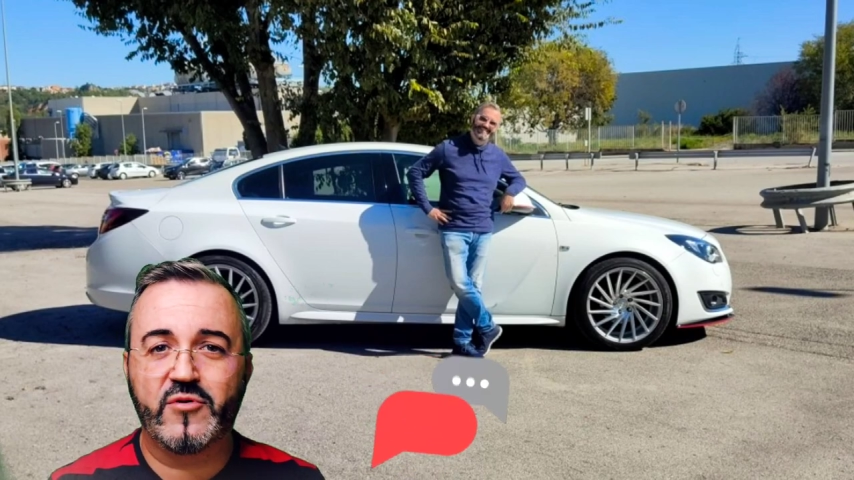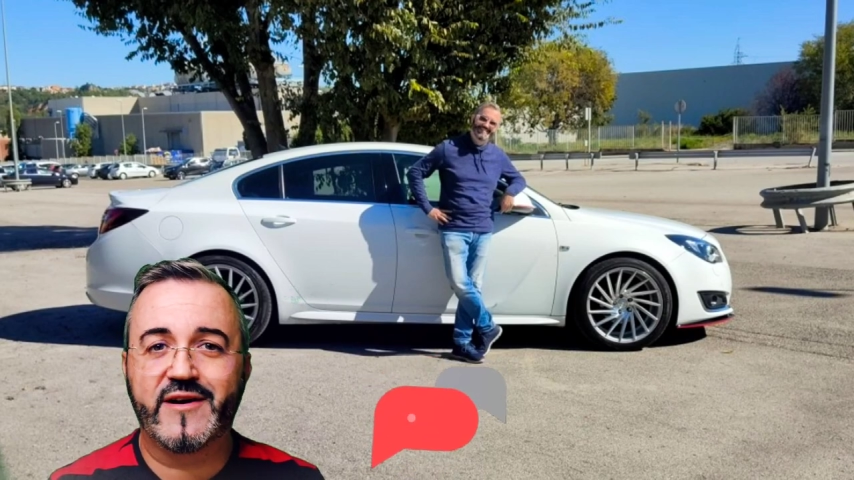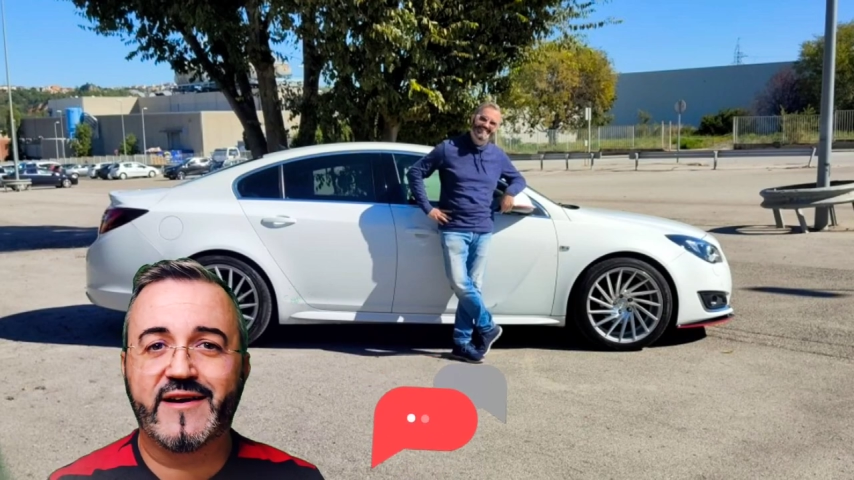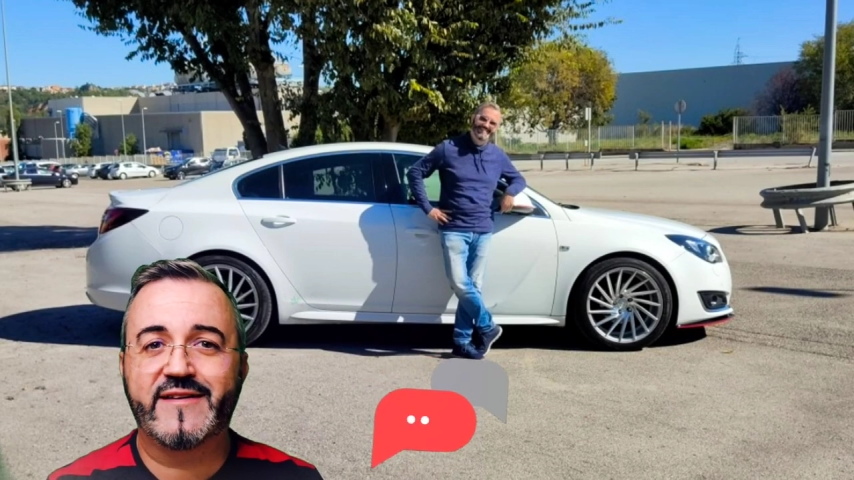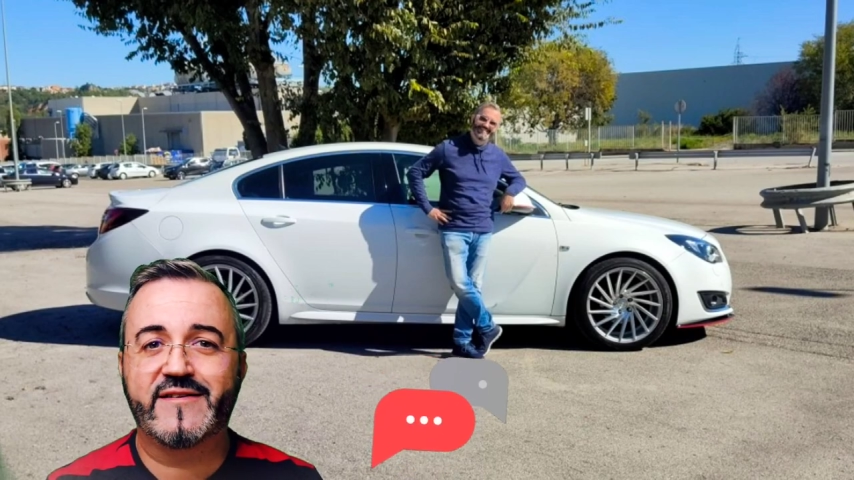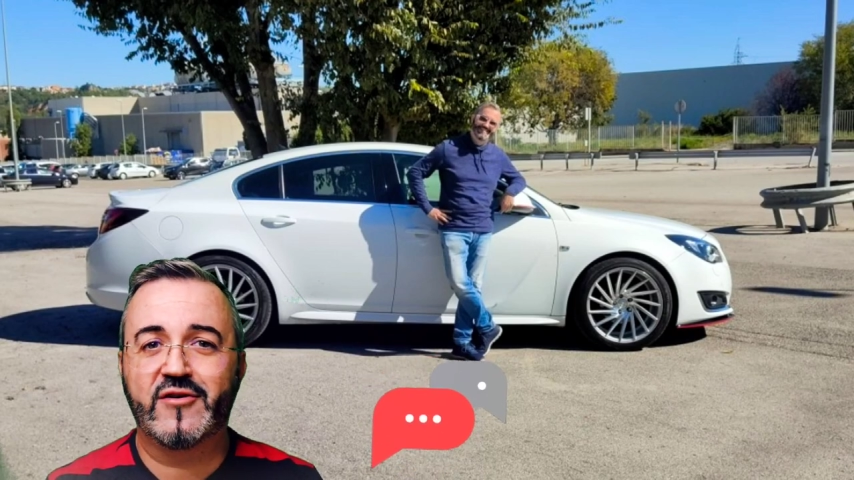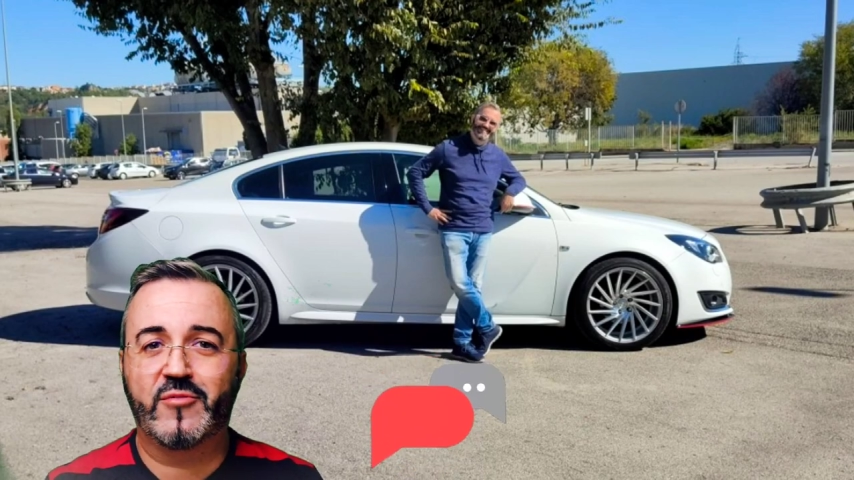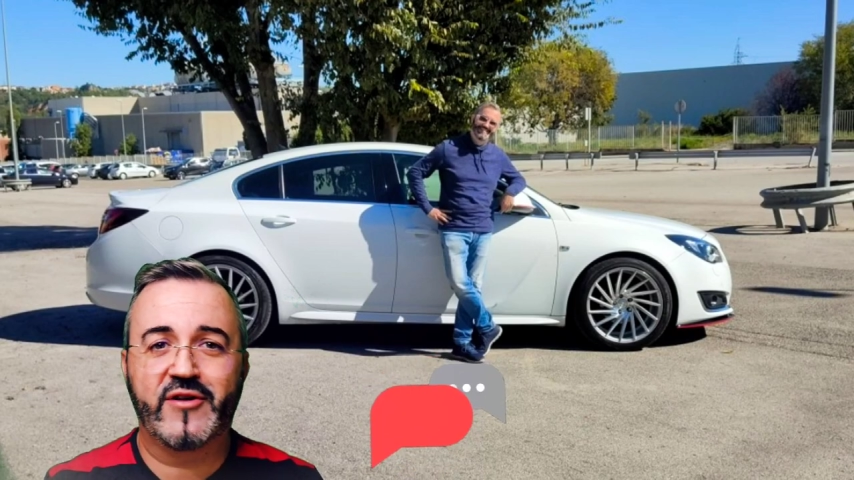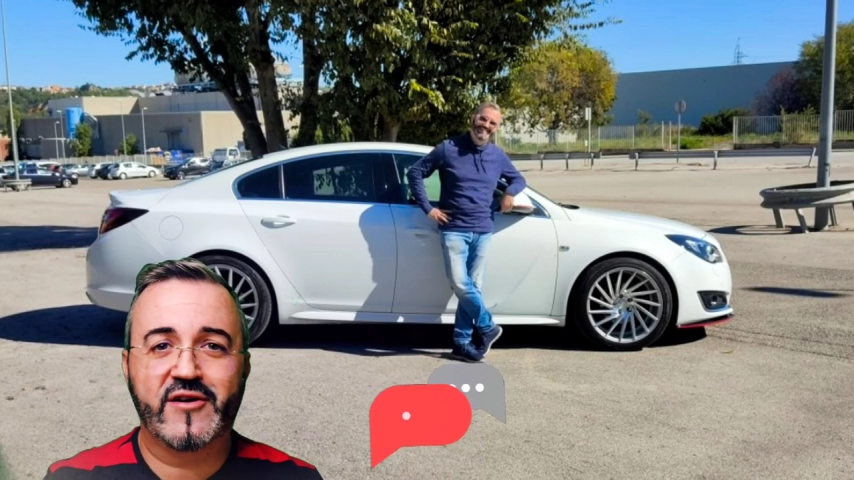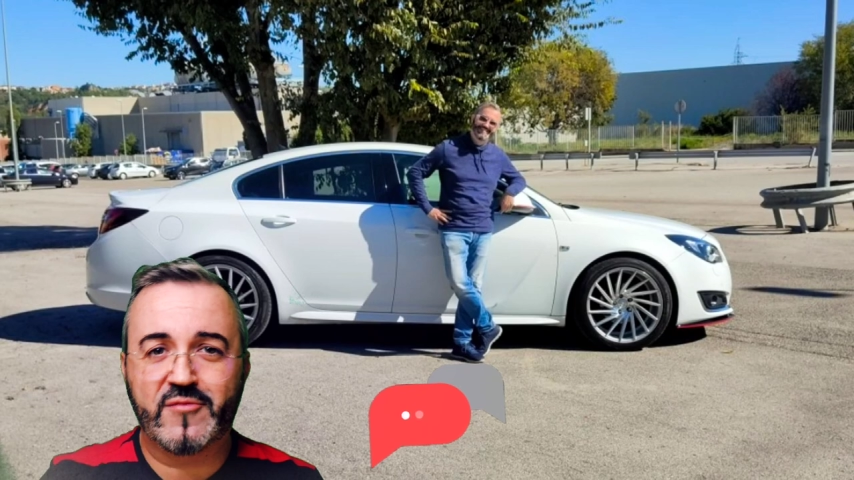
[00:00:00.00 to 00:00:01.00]
pues
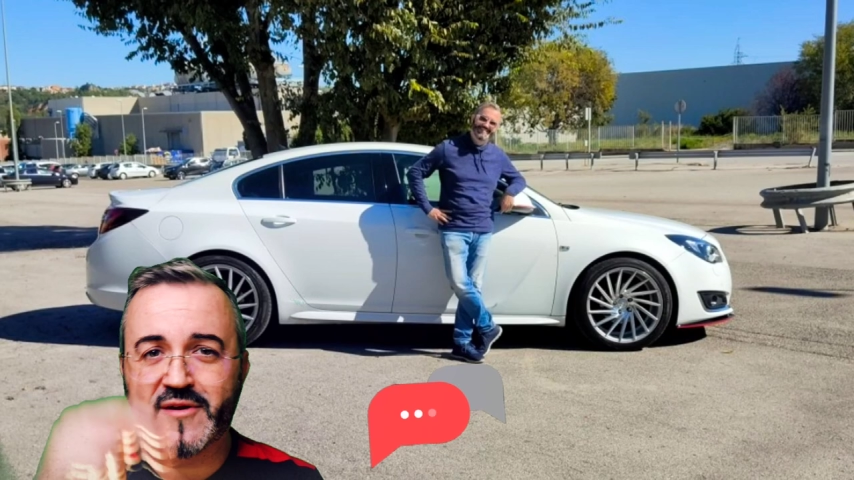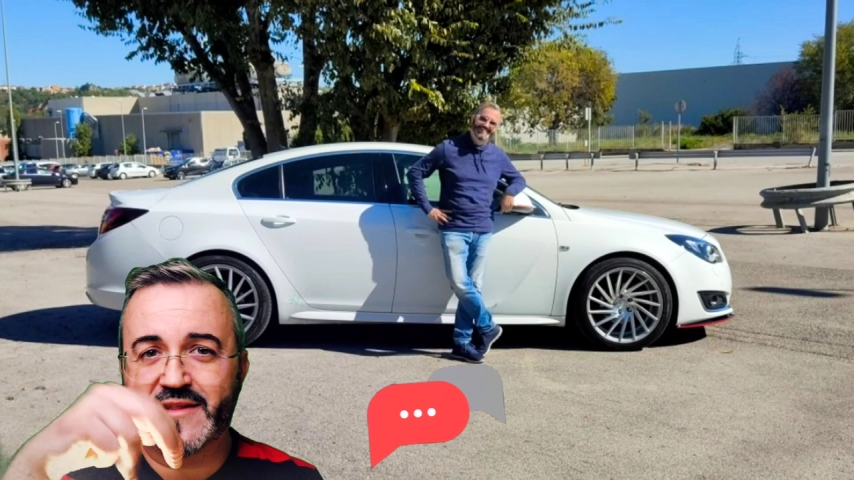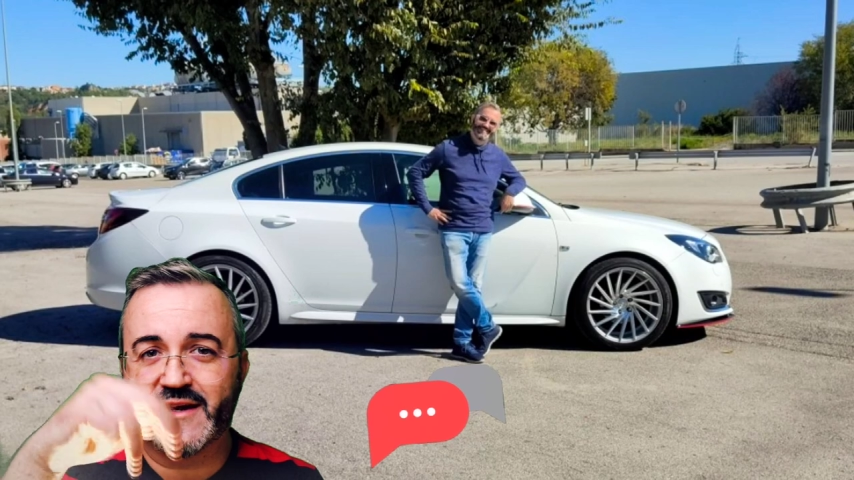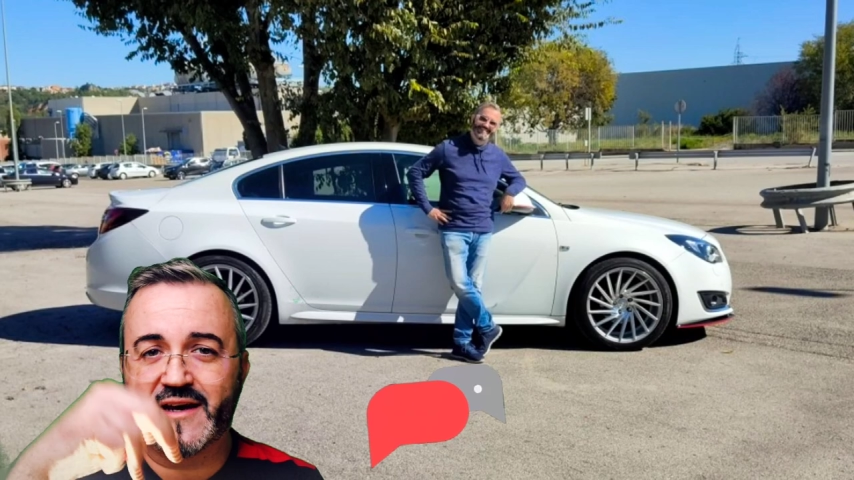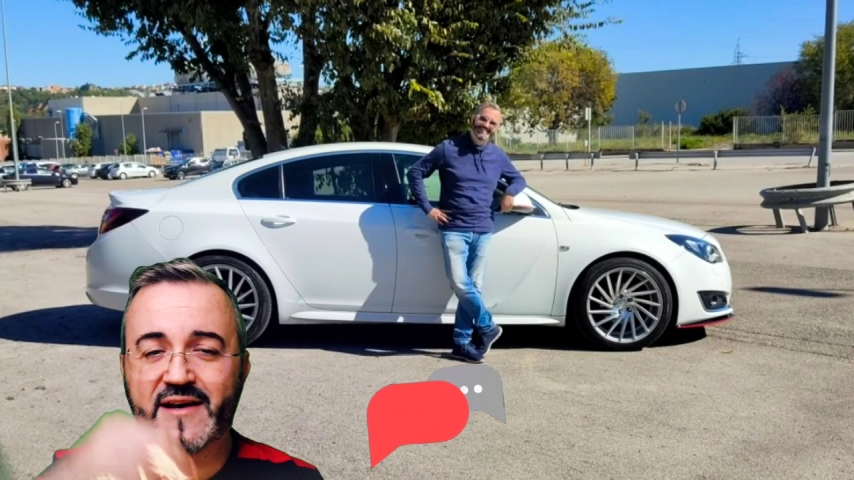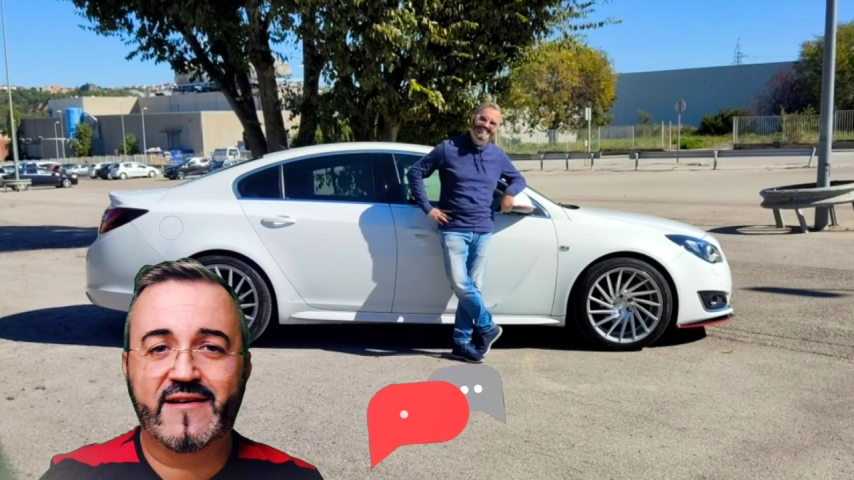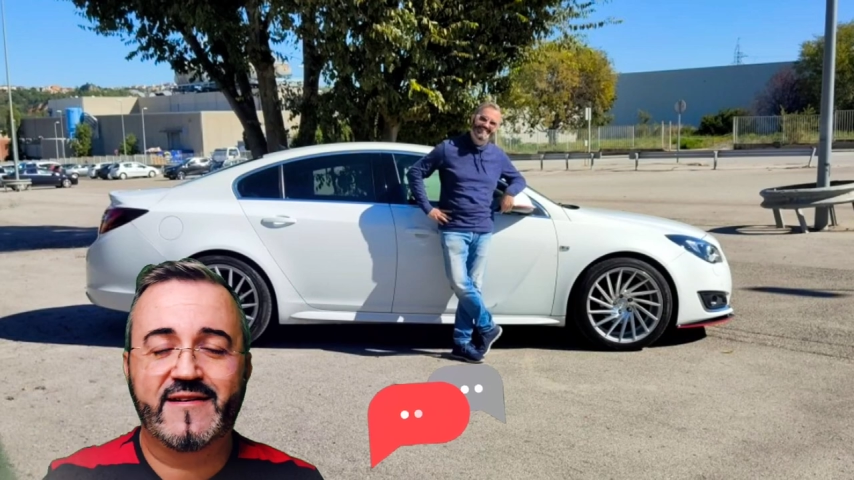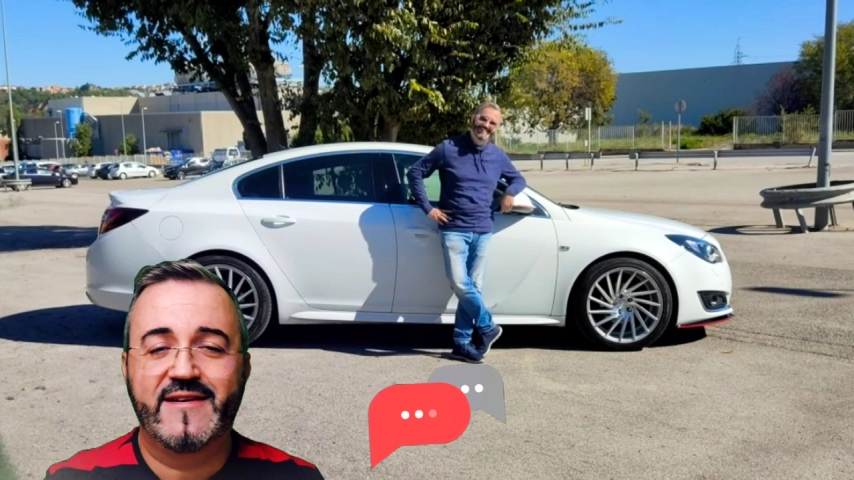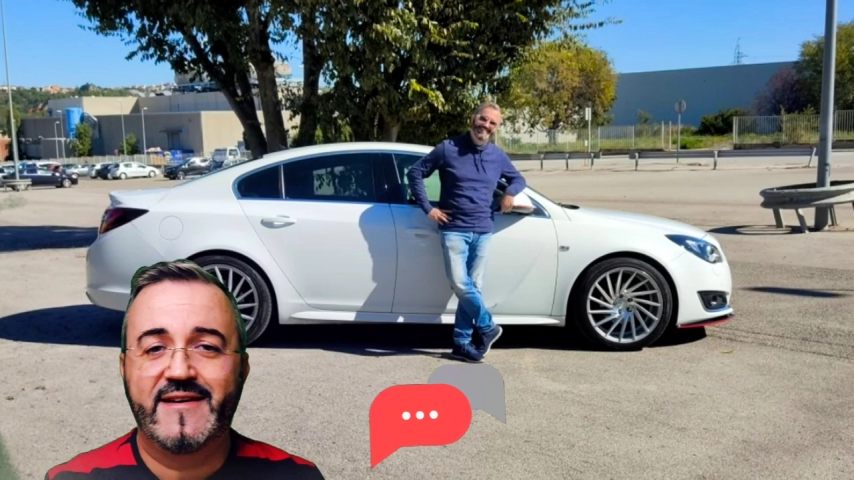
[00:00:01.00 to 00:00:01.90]
lo podéis comentar